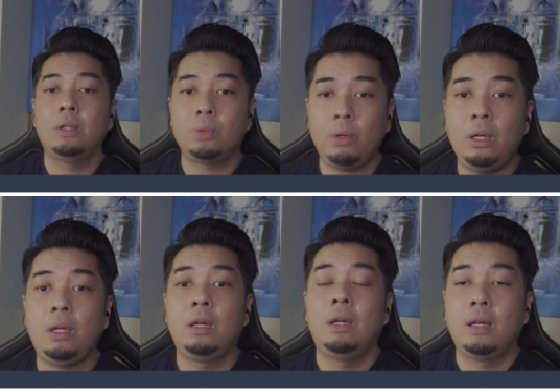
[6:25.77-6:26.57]
所
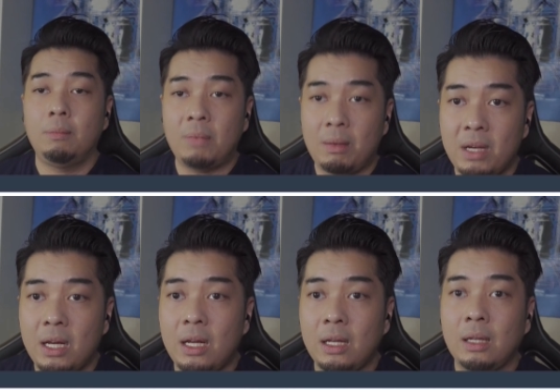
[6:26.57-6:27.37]
以妈
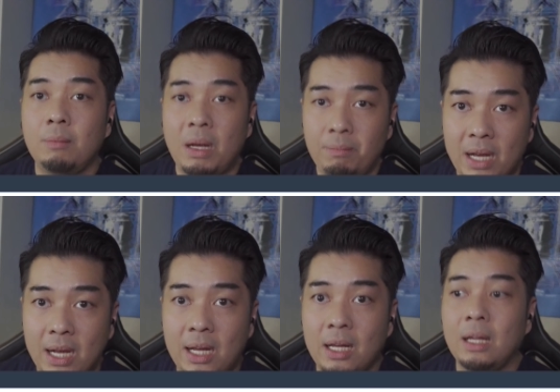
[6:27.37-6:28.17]
妈、爸
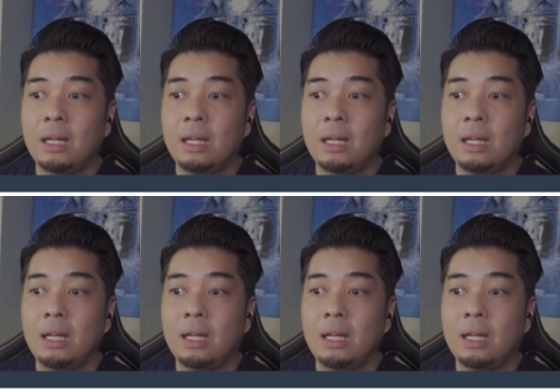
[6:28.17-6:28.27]
爸，